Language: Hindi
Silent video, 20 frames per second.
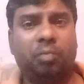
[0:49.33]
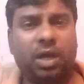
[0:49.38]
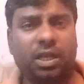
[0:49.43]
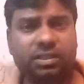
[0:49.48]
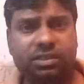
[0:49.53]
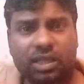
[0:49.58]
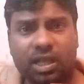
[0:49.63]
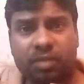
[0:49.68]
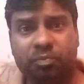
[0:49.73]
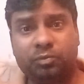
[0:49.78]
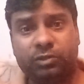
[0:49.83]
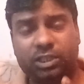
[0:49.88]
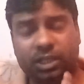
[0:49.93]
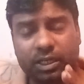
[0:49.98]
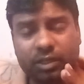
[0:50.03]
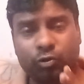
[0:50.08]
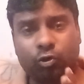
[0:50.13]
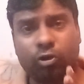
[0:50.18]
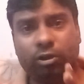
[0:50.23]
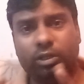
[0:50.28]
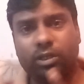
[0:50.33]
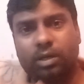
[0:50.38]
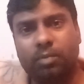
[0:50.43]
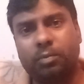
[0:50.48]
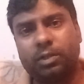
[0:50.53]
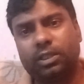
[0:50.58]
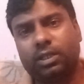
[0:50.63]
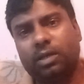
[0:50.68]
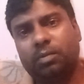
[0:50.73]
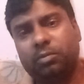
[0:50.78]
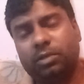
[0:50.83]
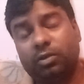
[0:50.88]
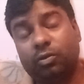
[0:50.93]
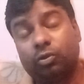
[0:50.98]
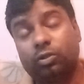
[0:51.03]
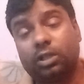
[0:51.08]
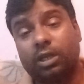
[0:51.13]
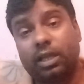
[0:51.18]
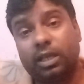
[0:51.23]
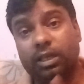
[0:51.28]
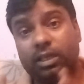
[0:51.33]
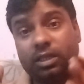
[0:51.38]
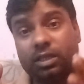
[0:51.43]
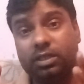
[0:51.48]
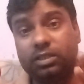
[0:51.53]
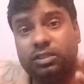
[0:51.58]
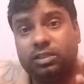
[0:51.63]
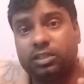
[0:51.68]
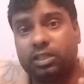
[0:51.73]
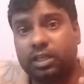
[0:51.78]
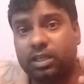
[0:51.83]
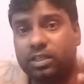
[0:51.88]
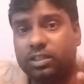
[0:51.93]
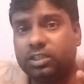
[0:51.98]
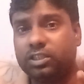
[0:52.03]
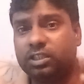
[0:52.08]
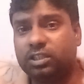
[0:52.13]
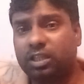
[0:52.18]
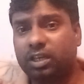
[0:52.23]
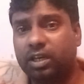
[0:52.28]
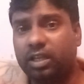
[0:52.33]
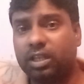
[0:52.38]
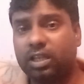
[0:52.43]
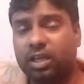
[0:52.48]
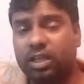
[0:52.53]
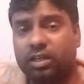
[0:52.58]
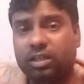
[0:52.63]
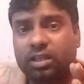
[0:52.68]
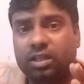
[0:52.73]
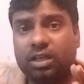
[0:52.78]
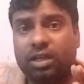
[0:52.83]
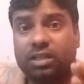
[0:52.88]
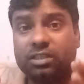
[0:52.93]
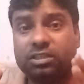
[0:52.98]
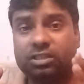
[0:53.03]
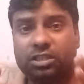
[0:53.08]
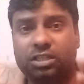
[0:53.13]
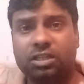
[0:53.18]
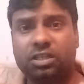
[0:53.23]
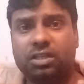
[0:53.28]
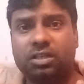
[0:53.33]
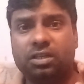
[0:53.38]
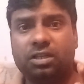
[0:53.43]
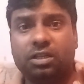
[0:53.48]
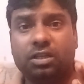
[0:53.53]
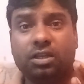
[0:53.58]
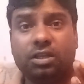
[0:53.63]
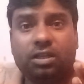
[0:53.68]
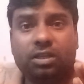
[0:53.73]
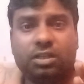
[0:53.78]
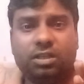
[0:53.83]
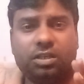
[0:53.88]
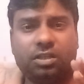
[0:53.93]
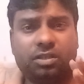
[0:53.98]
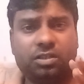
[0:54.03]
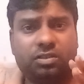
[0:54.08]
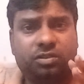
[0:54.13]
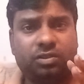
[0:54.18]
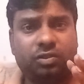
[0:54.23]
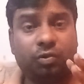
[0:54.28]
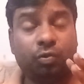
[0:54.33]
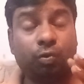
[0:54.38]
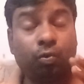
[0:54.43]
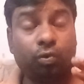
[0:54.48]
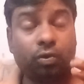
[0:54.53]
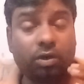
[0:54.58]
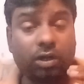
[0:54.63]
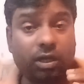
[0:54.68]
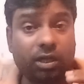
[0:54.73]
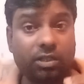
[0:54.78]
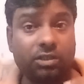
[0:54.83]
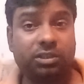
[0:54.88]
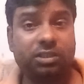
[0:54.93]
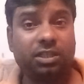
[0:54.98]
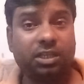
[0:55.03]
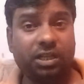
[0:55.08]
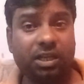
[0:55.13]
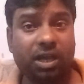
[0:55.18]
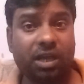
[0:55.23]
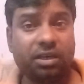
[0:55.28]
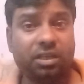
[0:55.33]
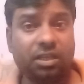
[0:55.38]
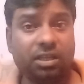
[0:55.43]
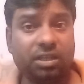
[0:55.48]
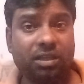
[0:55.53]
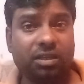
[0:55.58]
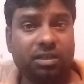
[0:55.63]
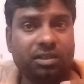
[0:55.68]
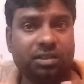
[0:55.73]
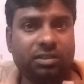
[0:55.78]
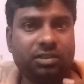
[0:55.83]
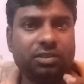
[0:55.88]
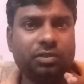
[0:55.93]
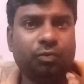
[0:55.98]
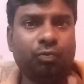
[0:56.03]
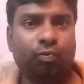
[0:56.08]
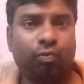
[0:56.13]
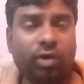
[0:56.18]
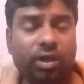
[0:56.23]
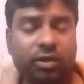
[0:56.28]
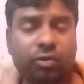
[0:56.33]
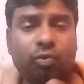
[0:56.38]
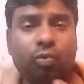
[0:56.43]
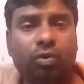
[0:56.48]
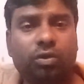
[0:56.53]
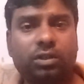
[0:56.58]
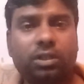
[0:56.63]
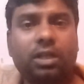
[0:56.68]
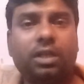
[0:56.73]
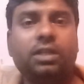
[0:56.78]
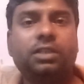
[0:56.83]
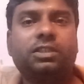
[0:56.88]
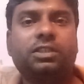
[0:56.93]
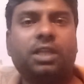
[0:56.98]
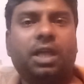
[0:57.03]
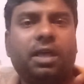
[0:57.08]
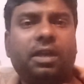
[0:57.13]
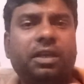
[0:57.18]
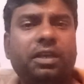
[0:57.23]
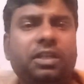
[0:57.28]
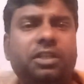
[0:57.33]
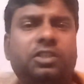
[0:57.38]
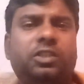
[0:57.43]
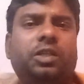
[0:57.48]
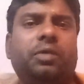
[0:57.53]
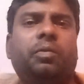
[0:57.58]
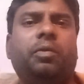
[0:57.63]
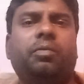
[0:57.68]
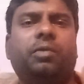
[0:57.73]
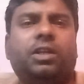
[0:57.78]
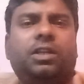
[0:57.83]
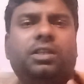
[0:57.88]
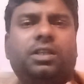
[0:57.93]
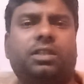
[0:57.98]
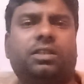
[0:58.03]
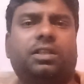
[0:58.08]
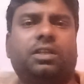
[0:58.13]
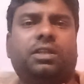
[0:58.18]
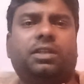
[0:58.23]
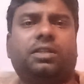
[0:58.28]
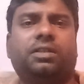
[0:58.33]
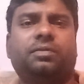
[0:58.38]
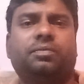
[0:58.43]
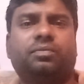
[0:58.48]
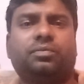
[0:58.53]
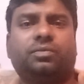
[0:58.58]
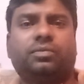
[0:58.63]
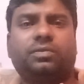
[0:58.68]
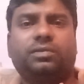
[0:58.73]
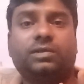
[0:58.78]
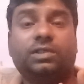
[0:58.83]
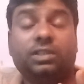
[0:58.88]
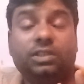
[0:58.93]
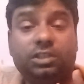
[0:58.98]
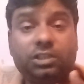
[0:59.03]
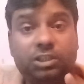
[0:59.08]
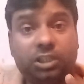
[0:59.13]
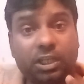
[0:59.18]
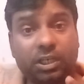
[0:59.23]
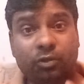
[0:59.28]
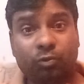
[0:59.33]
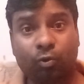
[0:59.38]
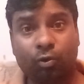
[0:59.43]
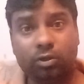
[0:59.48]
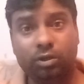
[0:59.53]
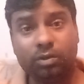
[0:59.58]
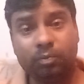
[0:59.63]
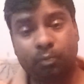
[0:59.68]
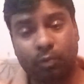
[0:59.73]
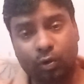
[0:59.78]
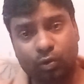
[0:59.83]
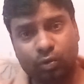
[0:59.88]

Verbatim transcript: भाई साहब जेन कॉइन का मतलब ये होता है कि जेन जितने यानी अच्छे अच्छे यानी वर्क होते हैं सारे इसी में मिल जाते हैं जेन कोइन